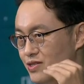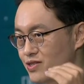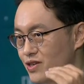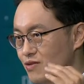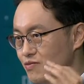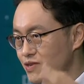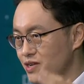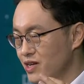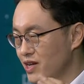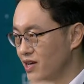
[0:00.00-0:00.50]

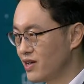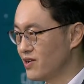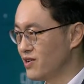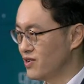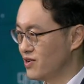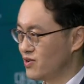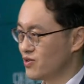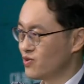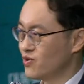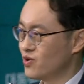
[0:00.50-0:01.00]
더블
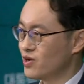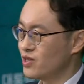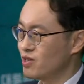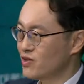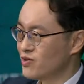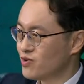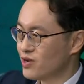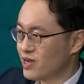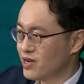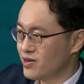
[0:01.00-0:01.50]
케어,
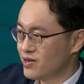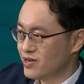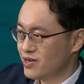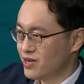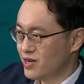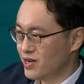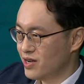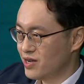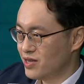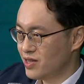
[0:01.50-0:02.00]
노인도
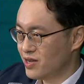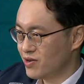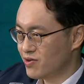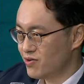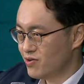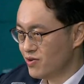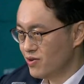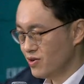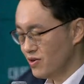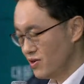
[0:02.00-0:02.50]
케어해야
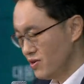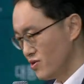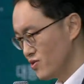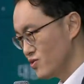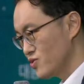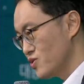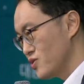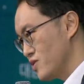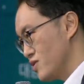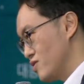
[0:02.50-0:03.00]
되고
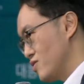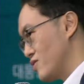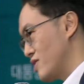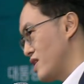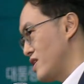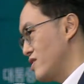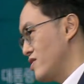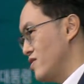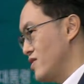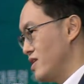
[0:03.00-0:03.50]
유소년도
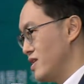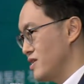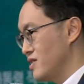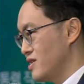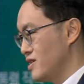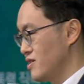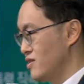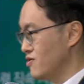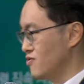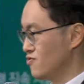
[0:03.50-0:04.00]
케어해야
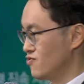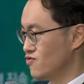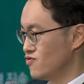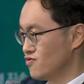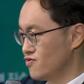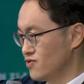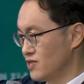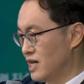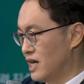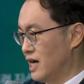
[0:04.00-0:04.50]
되는
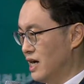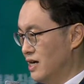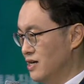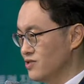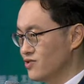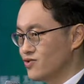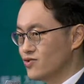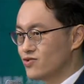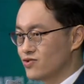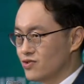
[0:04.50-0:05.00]
두
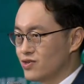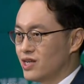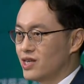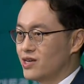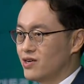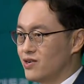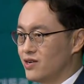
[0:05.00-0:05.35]
양쪽으로